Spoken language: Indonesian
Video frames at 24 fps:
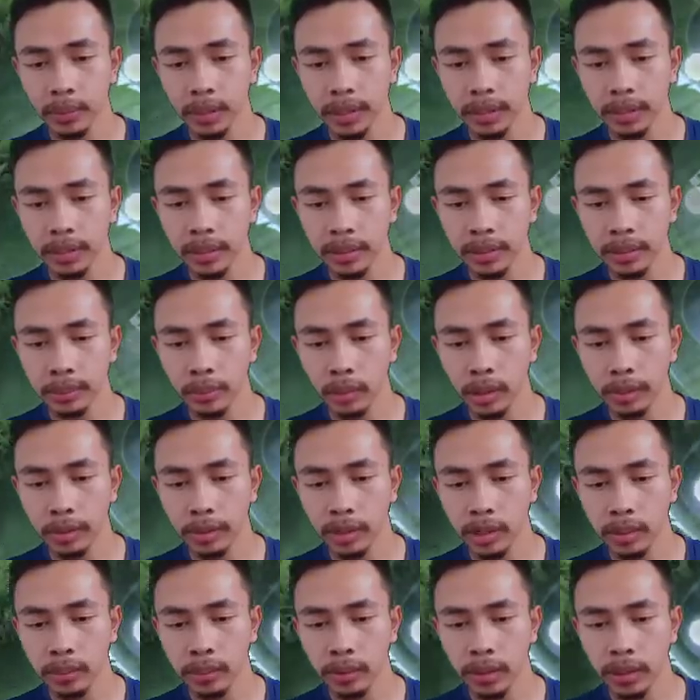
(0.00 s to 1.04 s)
Oh, bukan ya,
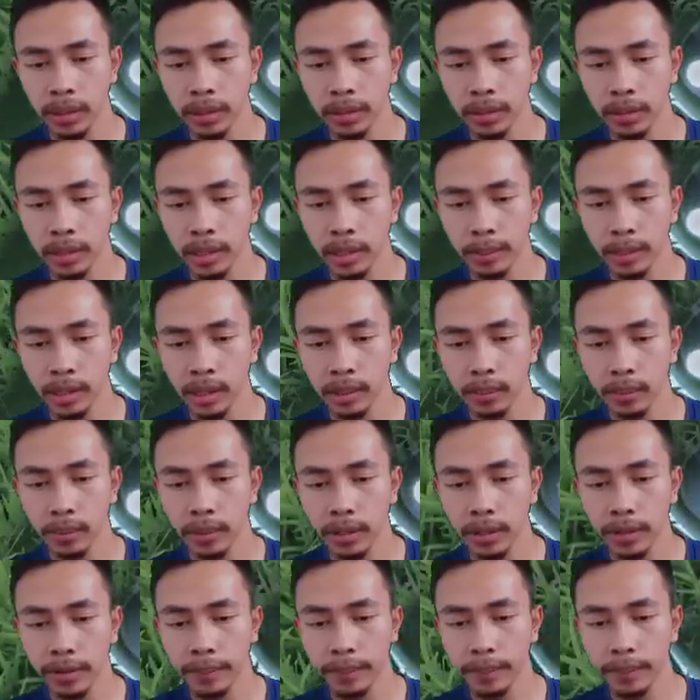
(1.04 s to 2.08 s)
bukan pakai bola. Saya kira
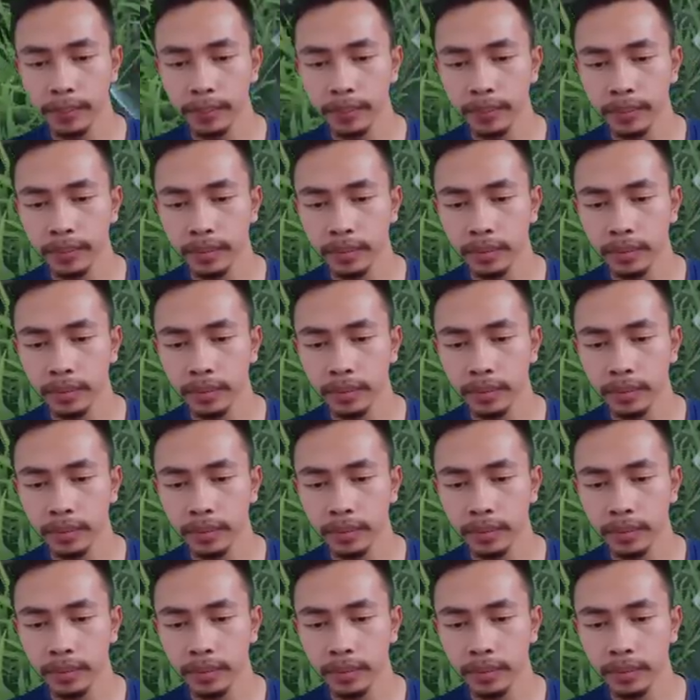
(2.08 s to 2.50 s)
pakai bola.